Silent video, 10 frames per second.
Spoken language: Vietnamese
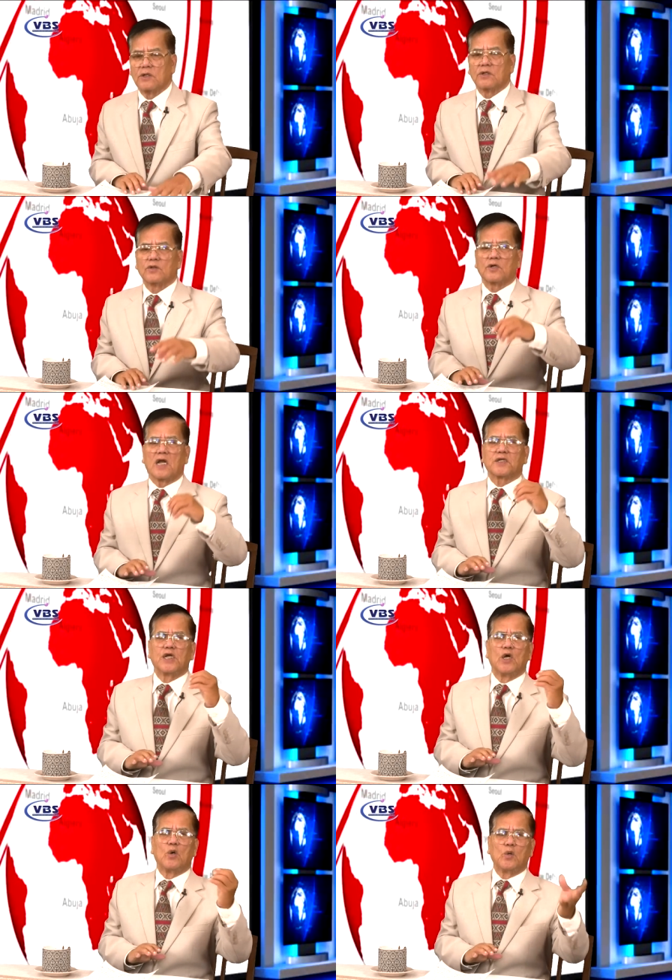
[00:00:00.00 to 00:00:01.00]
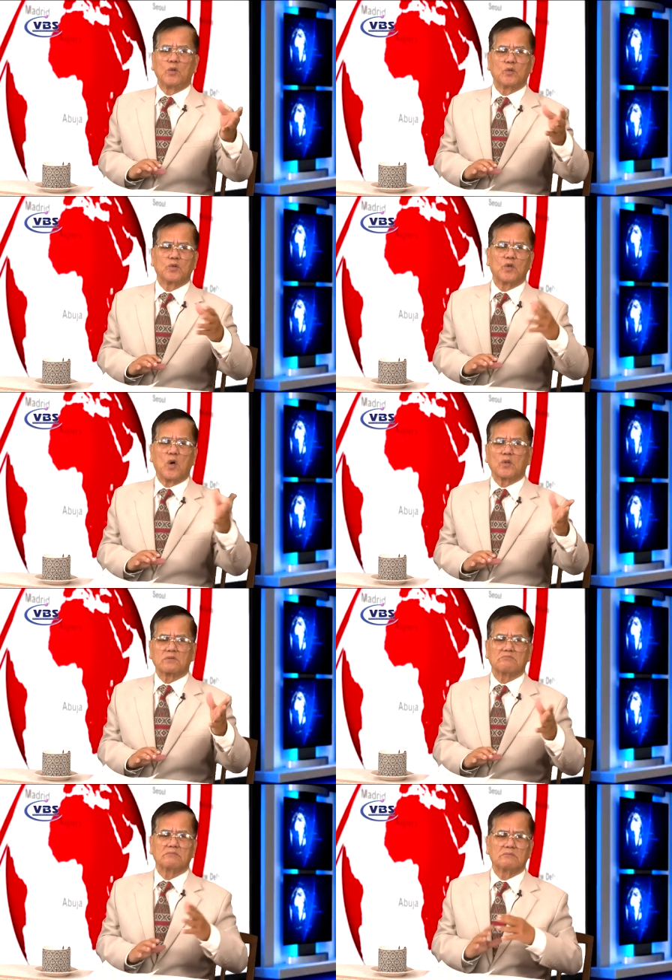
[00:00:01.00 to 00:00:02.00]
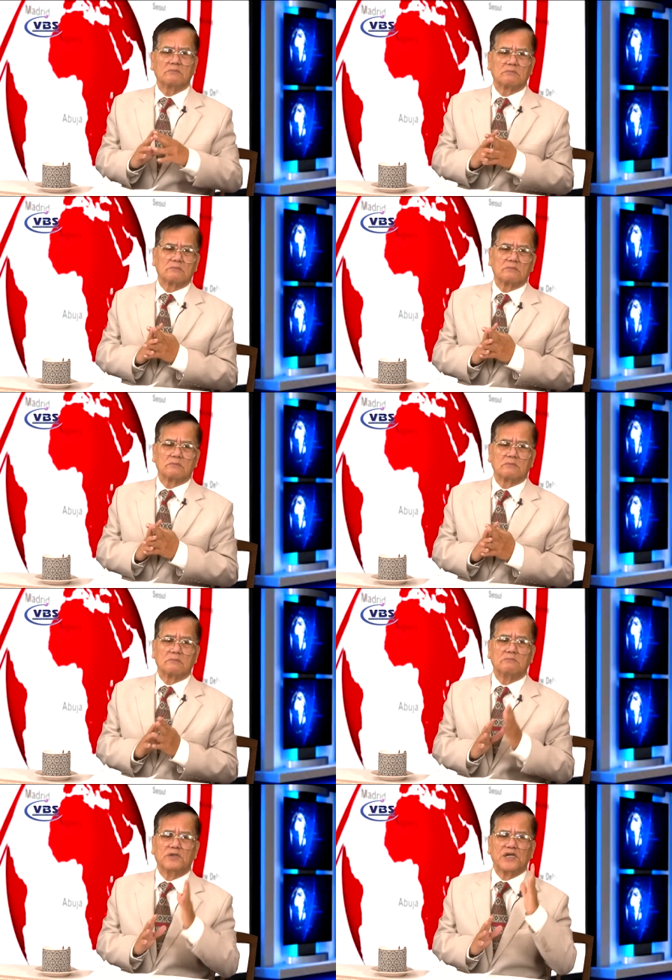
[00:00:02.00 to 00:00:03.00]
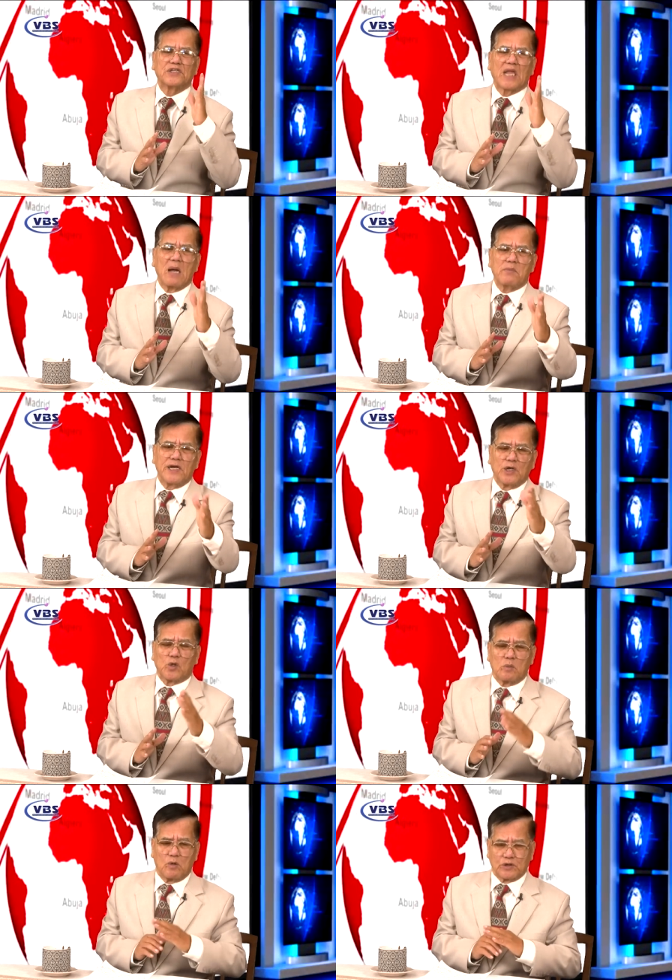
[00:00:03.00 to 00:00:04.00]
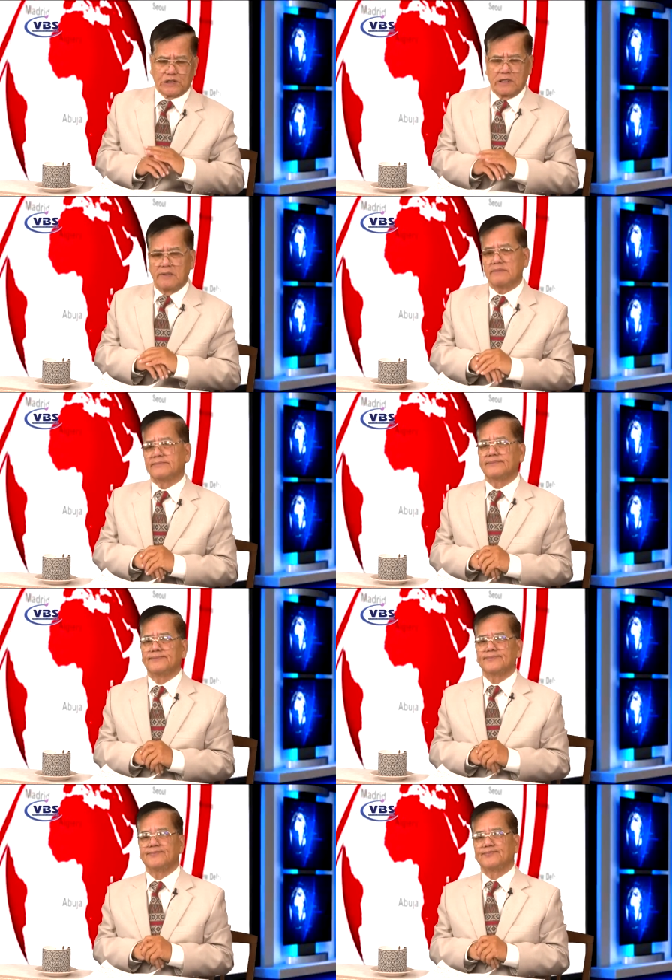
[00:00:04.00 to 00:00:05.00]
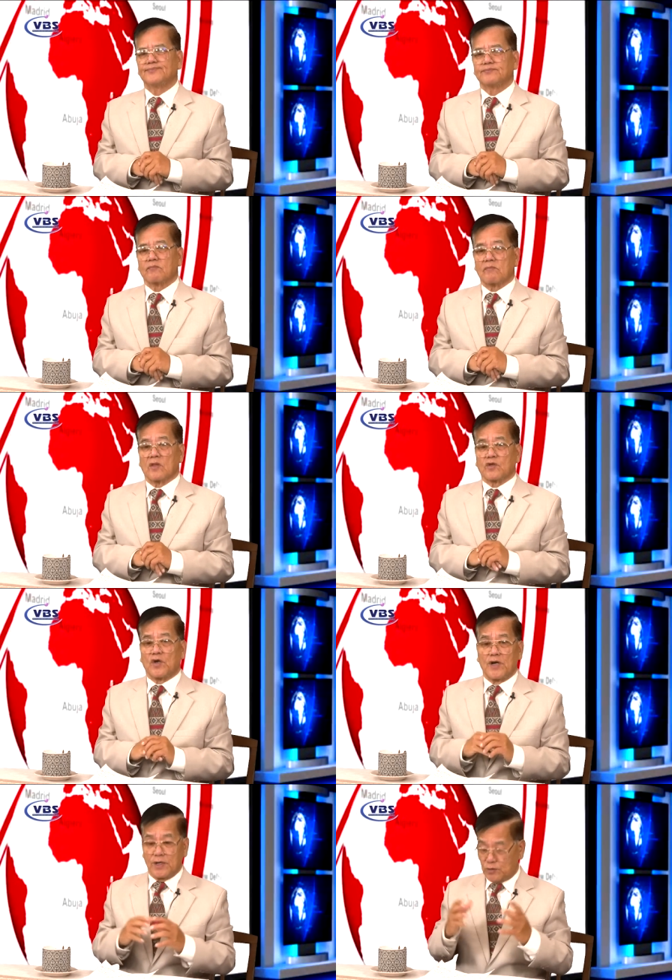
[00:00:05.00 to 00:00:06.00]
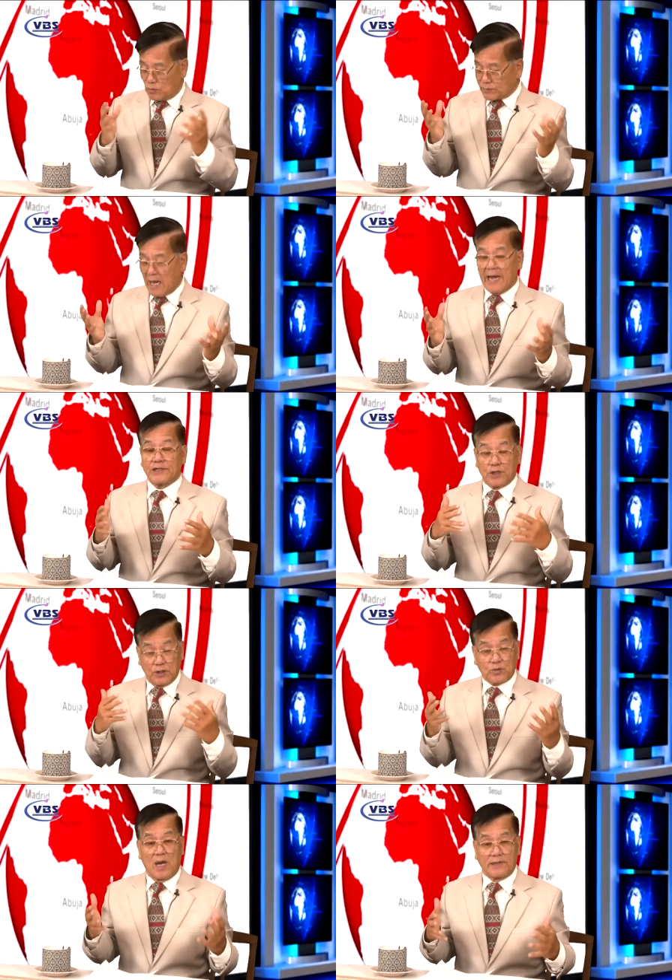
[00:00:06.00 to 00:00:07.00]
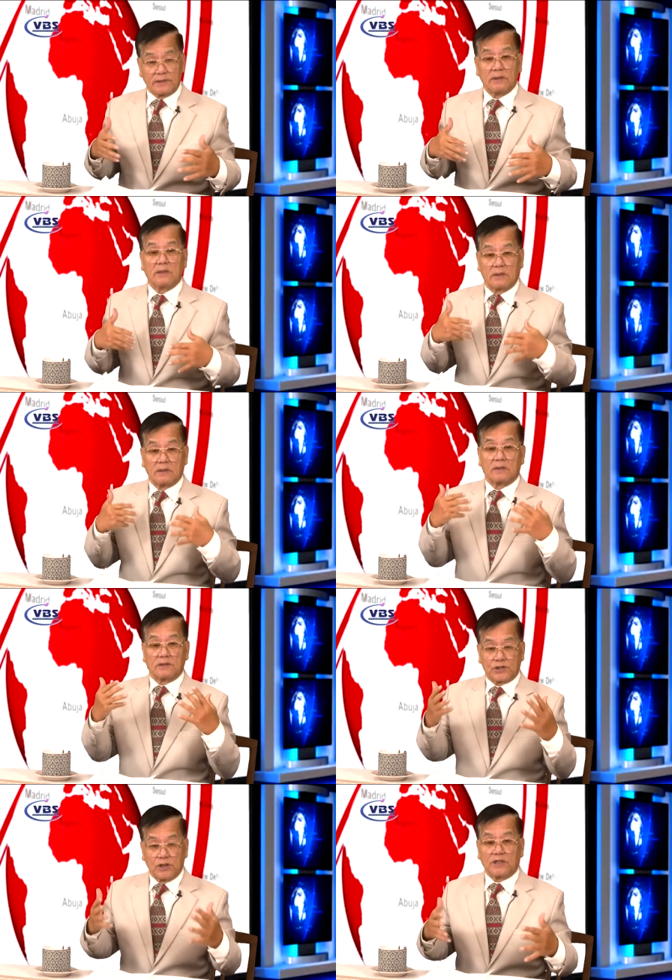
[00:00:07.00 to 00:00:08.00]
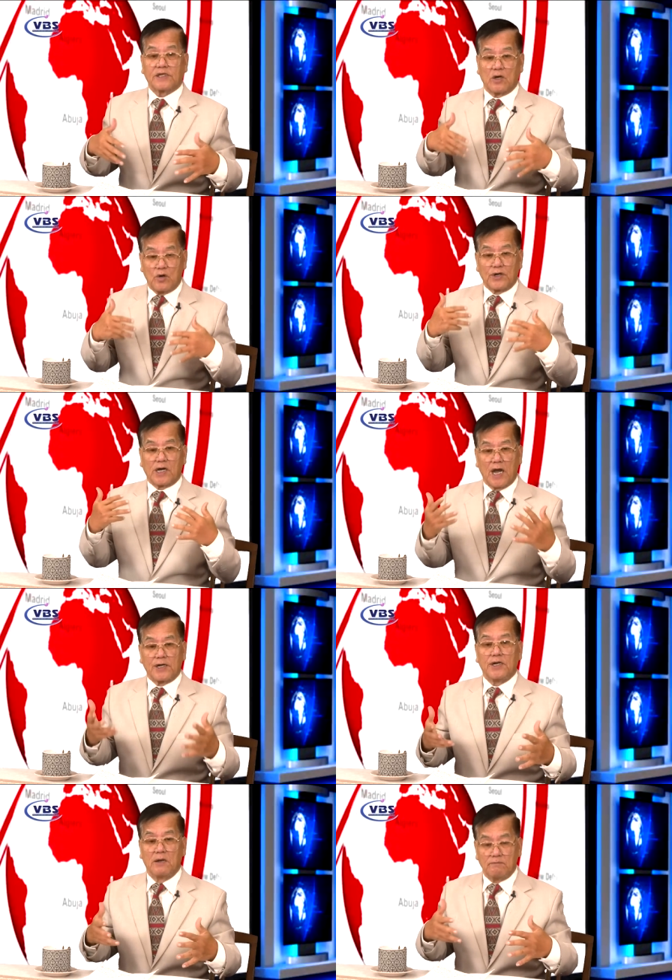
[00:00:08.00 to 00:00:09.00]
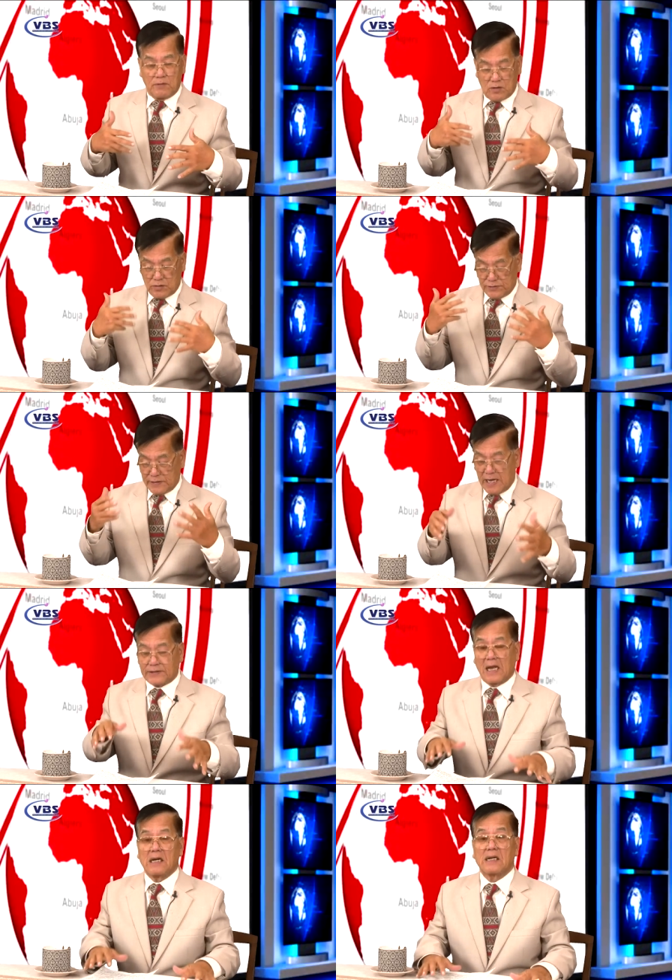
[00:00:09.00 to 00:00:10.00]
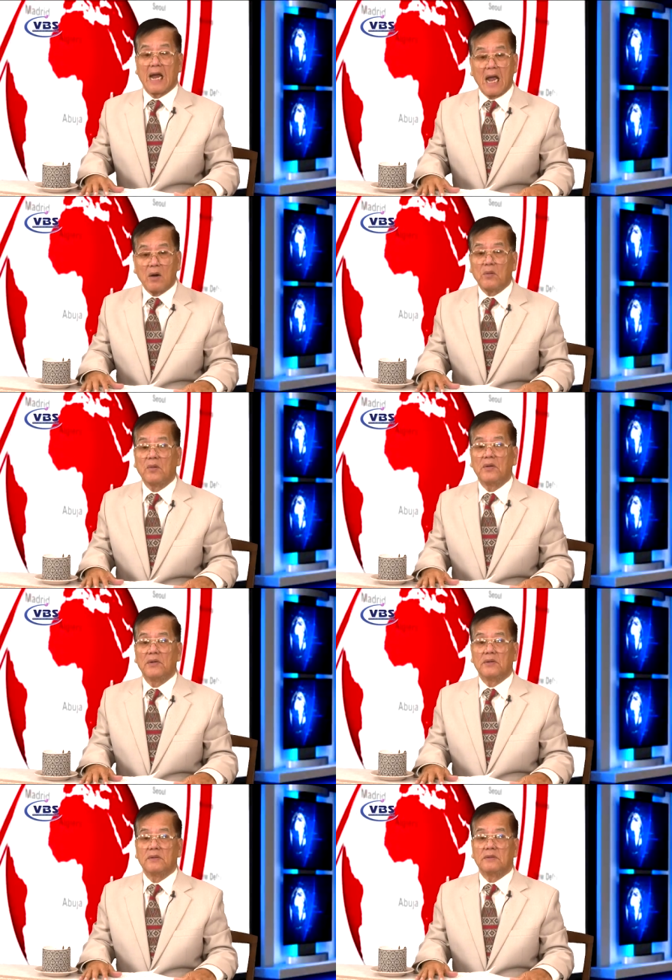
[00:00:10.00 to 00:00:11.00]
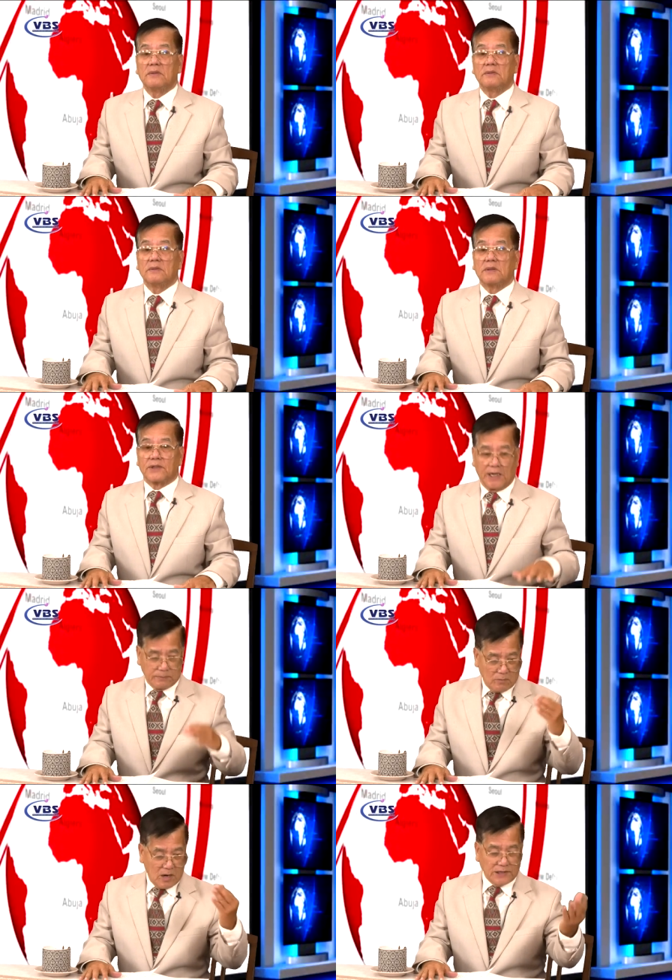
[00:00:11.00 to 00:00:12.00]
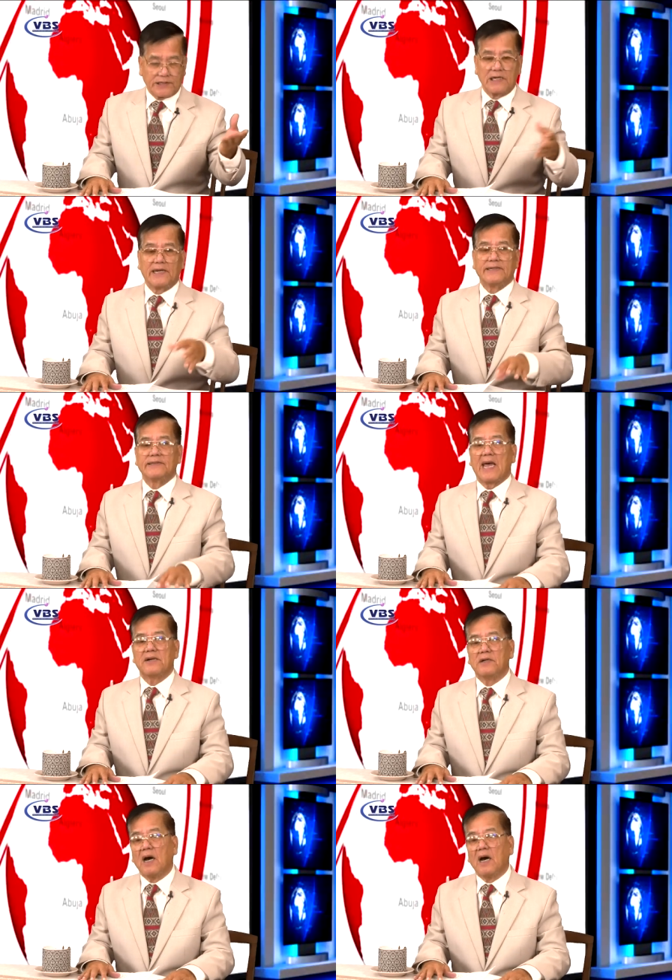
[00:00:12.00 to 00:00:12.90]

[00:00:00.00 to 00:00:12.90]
Nó đã thiêu đốt mười tám nghìn con bò sữa. Cho nên chúng ta hãy sửa soạn, sữa sẽ còn khan hiếm và còn gia tăng cao, thịt bò sẽ lên giá nữa.